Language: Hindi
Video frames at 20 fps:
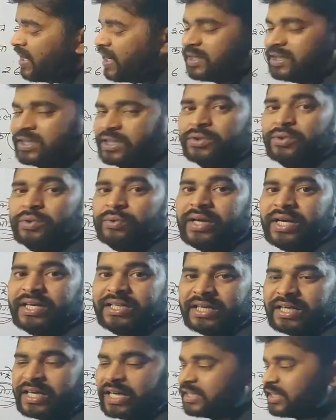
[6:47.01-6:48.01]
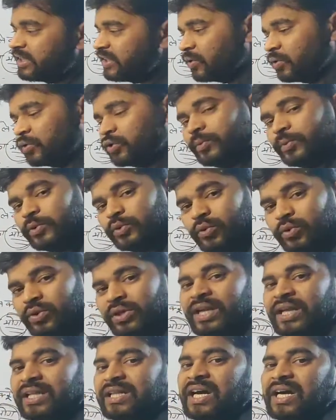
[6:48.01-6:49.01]
कर दें तो क्या दिक्कत है क्योंकि वो
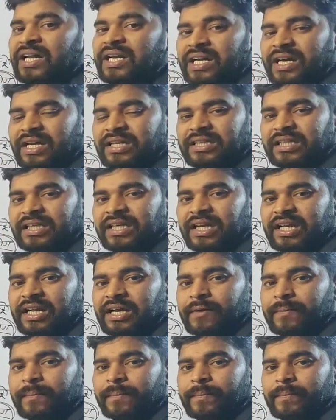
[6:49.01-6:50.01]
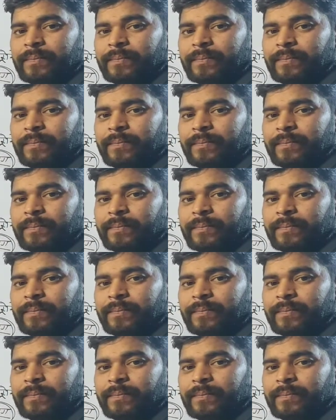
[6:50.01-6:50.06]
दुगना दान करते हैं ना